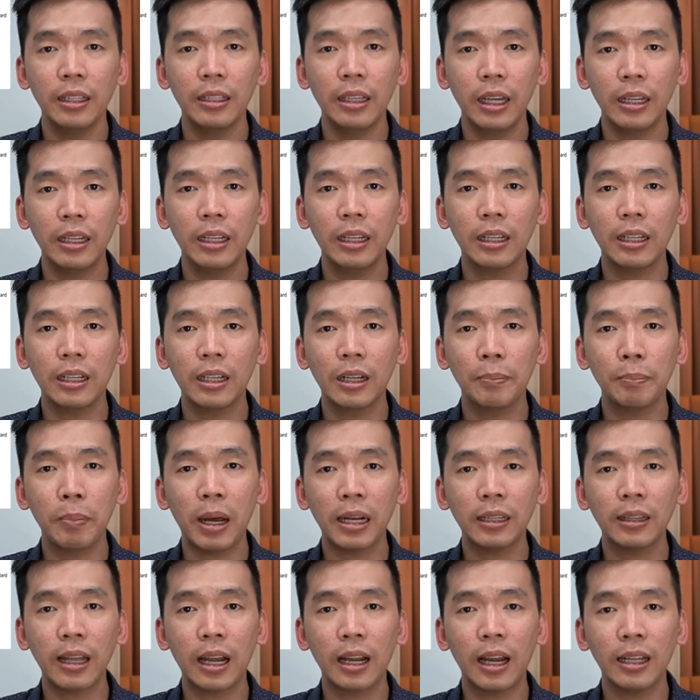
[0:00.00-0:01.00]
Jadi ke
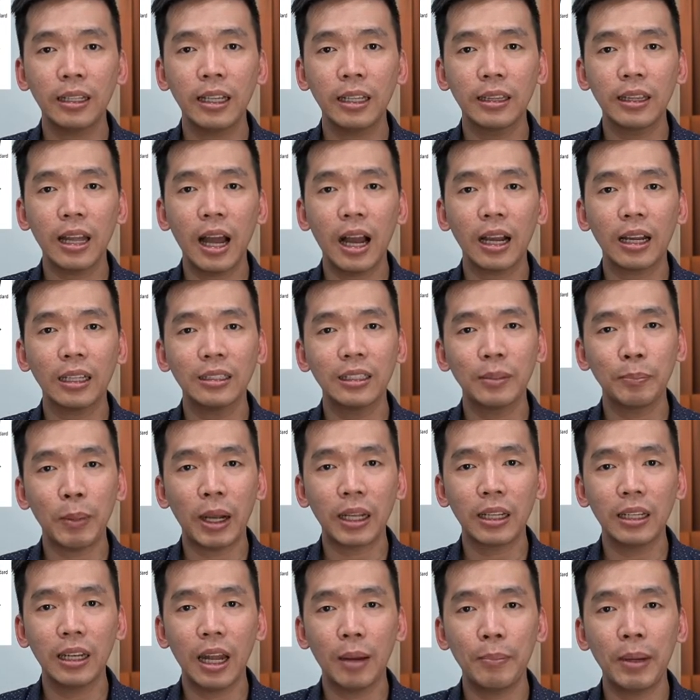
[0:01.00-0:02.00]
depan tangan kita akan
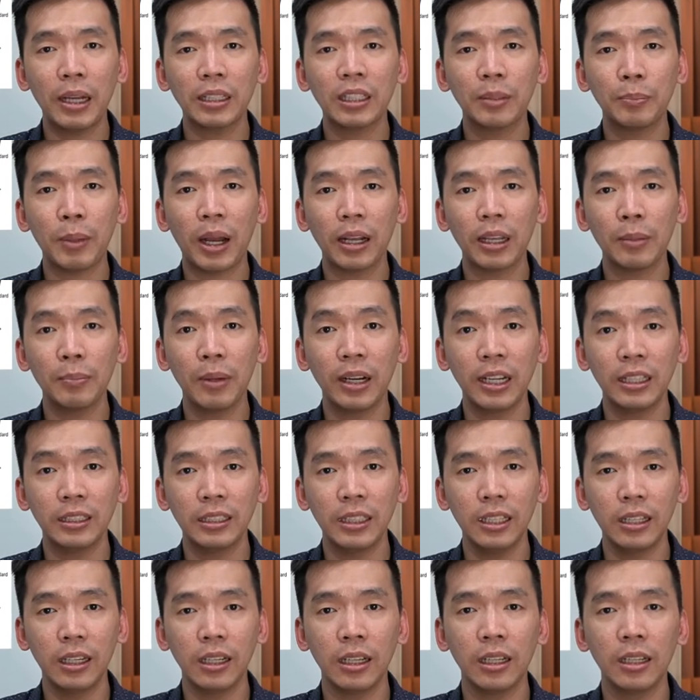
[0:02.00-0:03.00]
semakin lama semakin
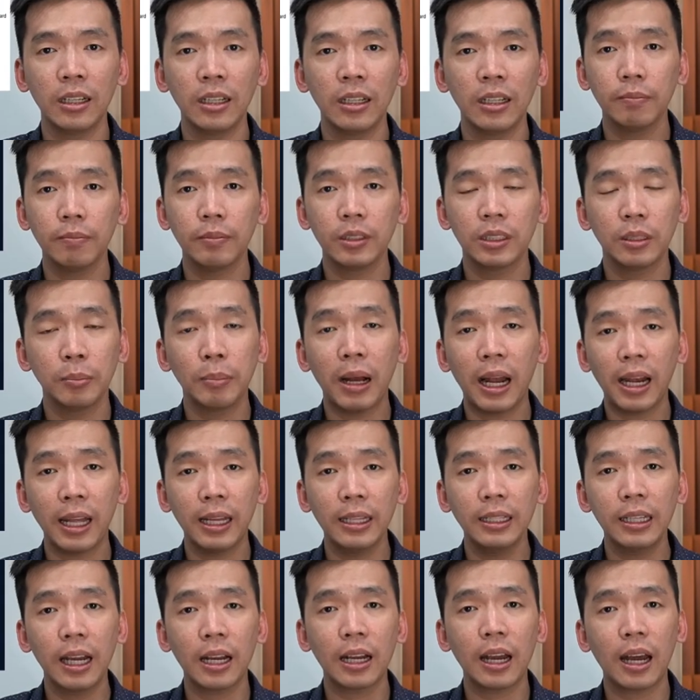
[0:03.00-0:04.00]
mengecil.
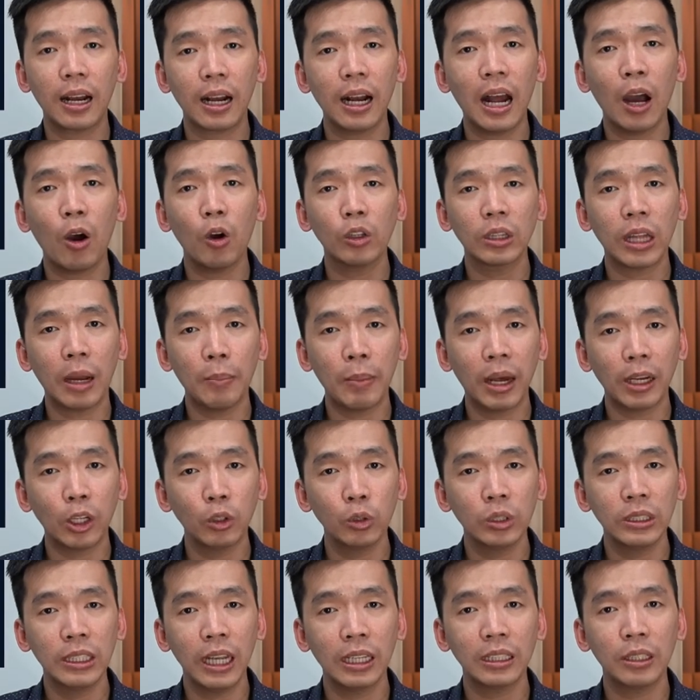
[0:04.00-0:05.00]
Sebaliknya karena otak
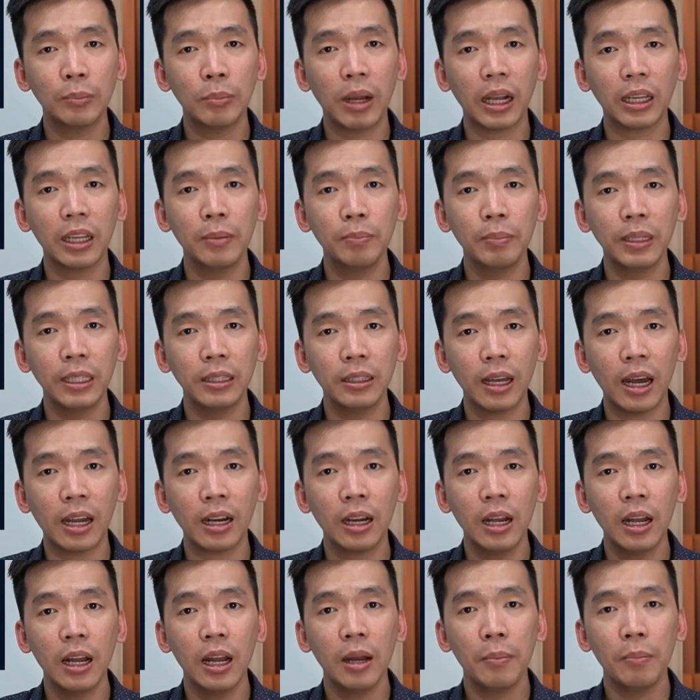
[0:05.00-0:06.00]
manusia semakin
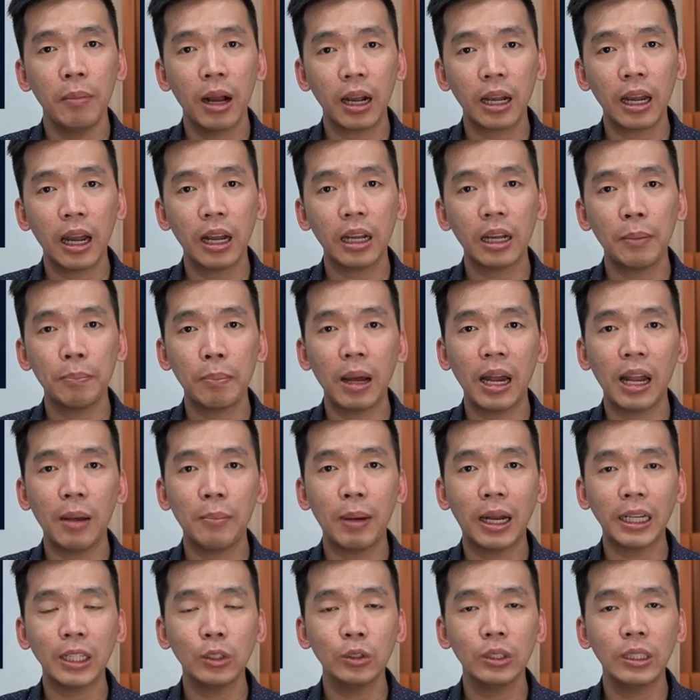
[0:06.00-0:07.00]
pintar, maka kepala
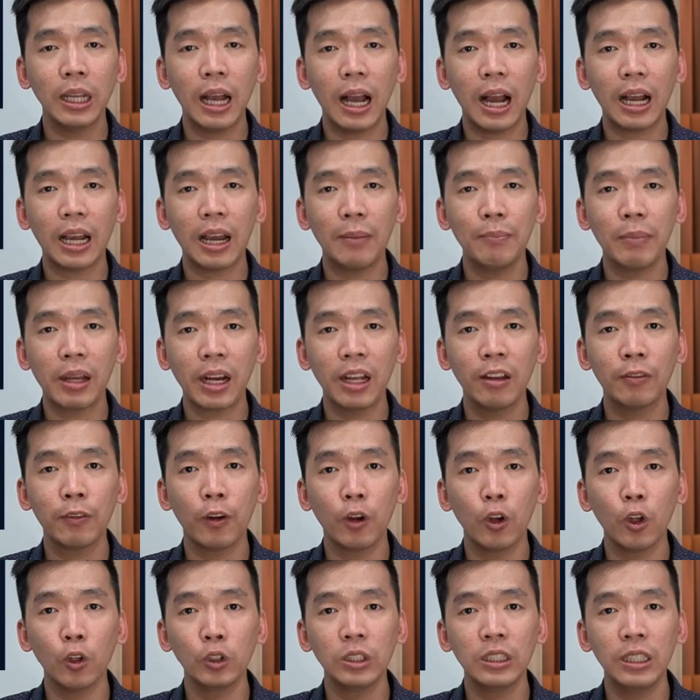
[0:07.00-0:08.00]
manusia akan
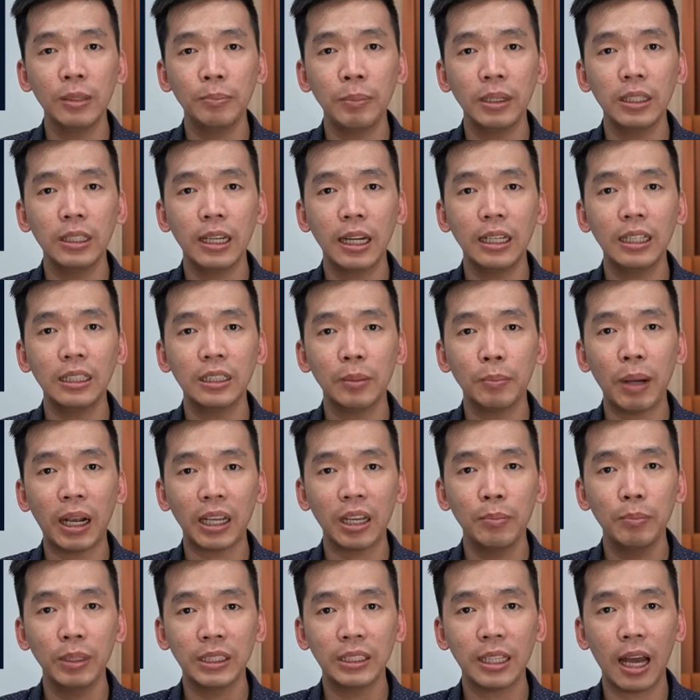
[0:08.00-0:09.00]
berevolusi menjadi
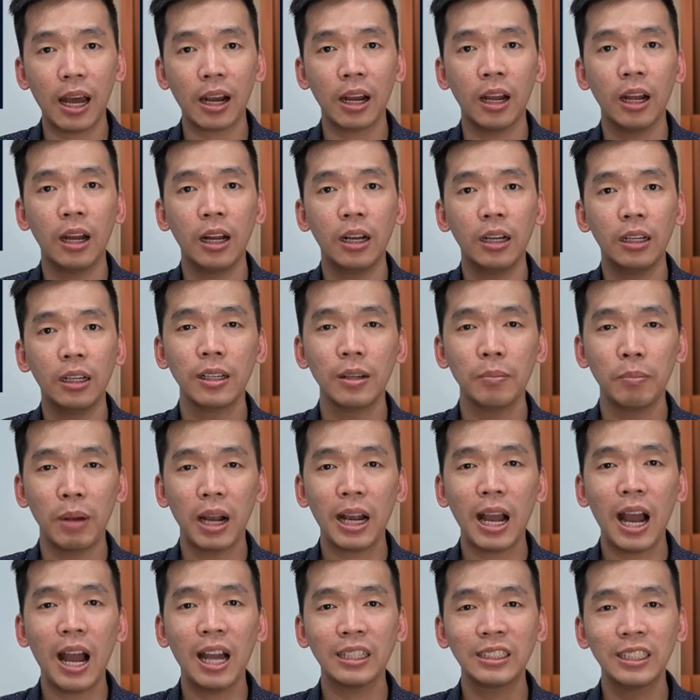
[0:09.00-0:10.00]
semakin besar.
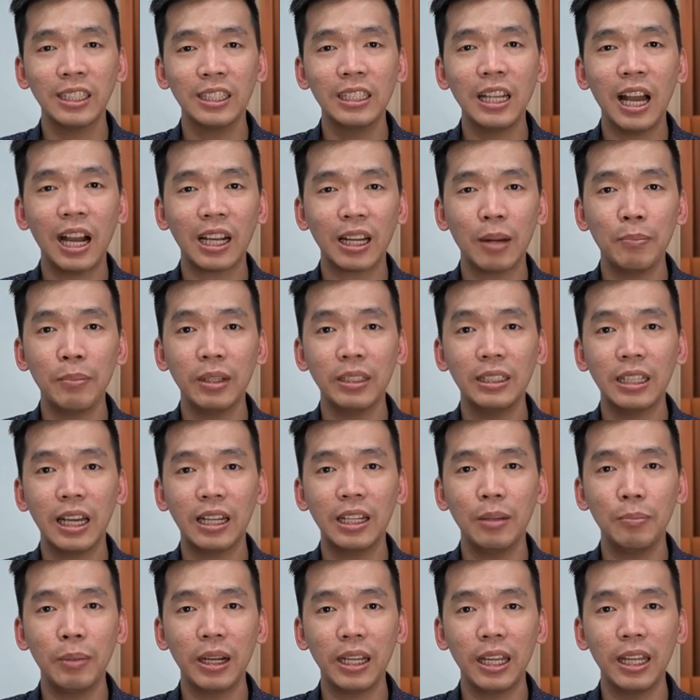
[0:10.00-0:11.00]
Maka hasilnya akan
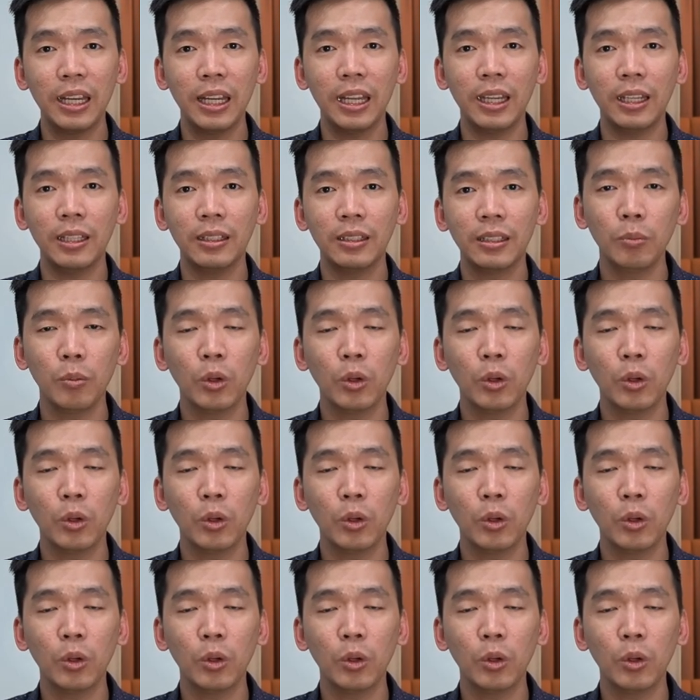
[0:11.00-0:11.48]
menjadi begini.